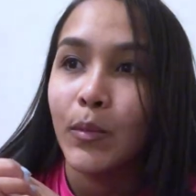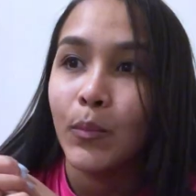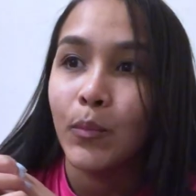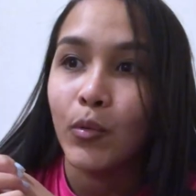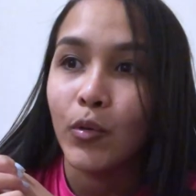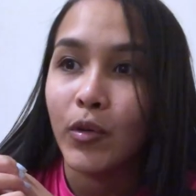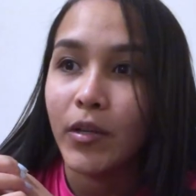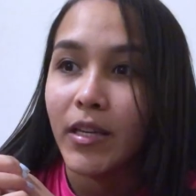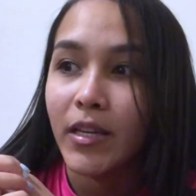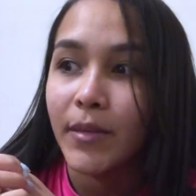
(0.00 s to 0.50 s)

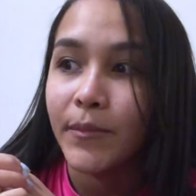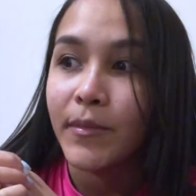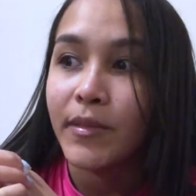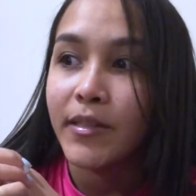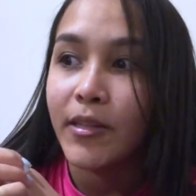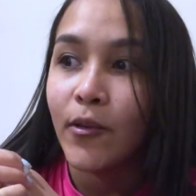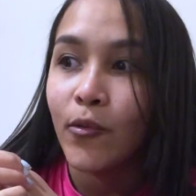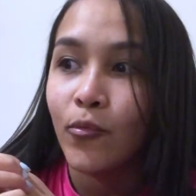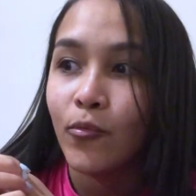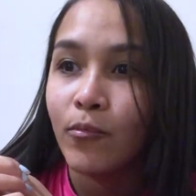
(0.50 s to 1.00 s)
Porque me
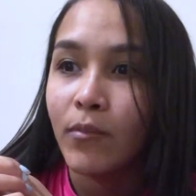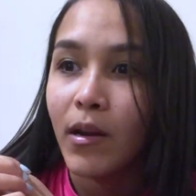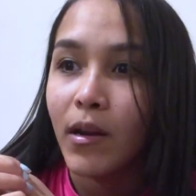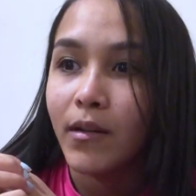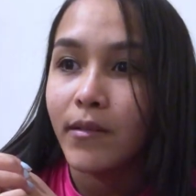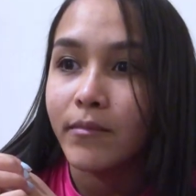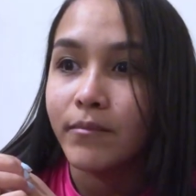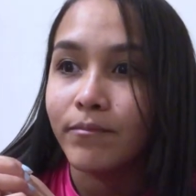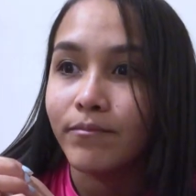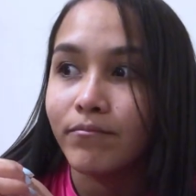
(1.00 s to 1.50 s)
deu
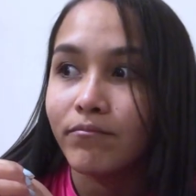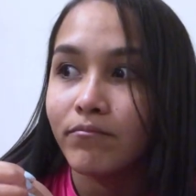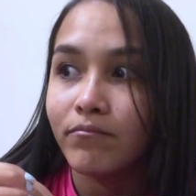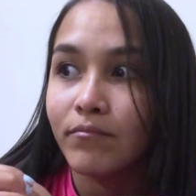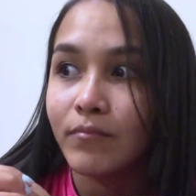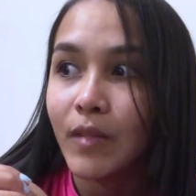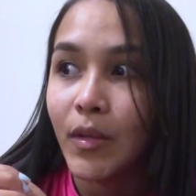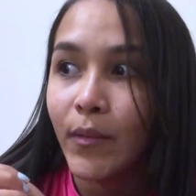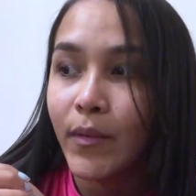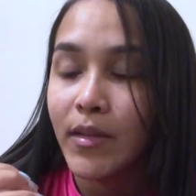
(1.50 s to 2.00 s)
uma...
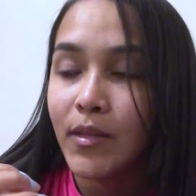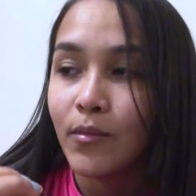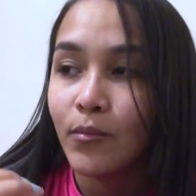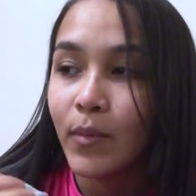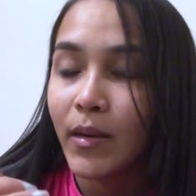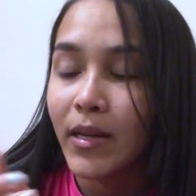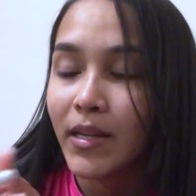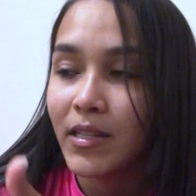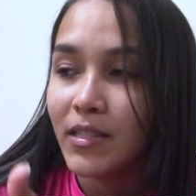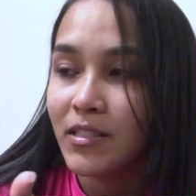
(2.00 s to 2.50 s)
Não é
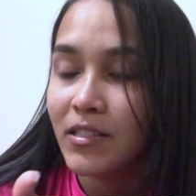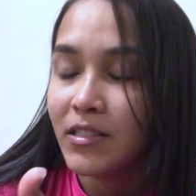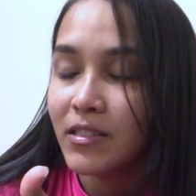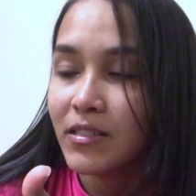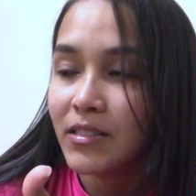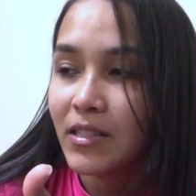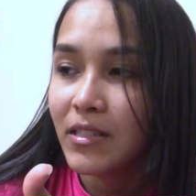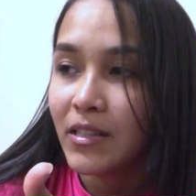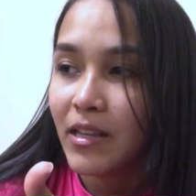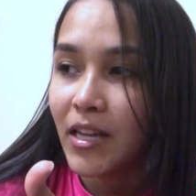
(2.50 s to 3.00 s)
uma crise de
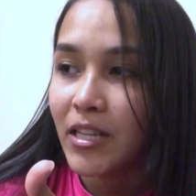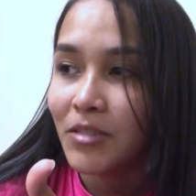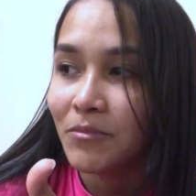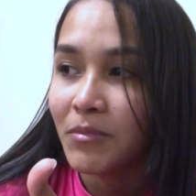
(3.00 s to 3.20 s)
ansiedade,